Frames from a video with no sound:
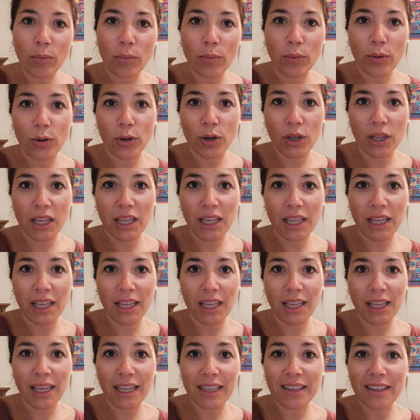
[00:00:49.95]

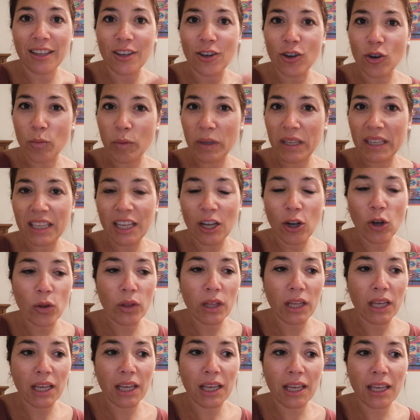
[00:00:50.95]
porque anteriormente lo
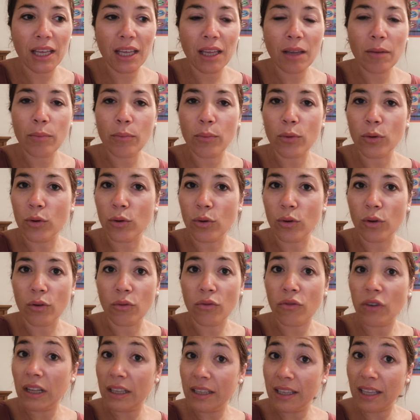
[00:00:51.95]
dejé
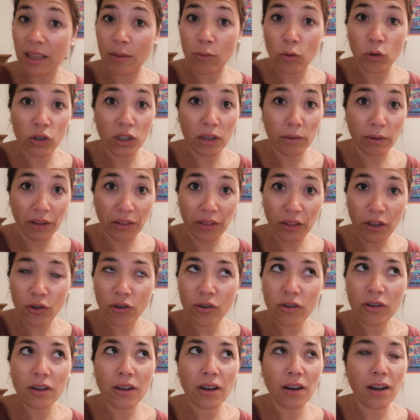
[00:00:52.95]
por falta de
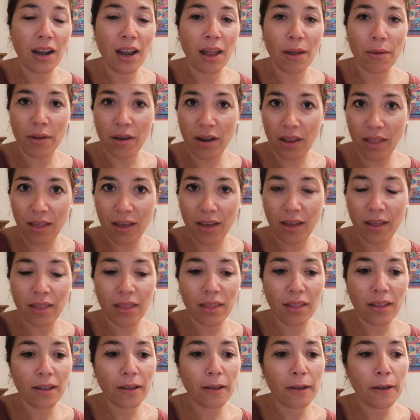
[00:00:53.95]
motivación, la
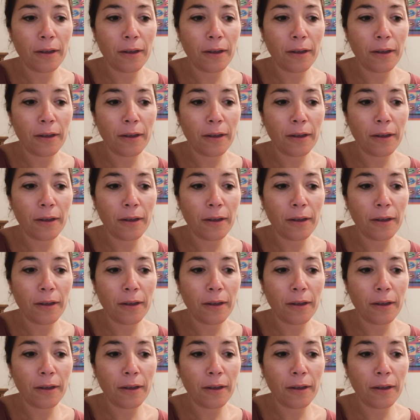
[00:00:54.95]
verdad,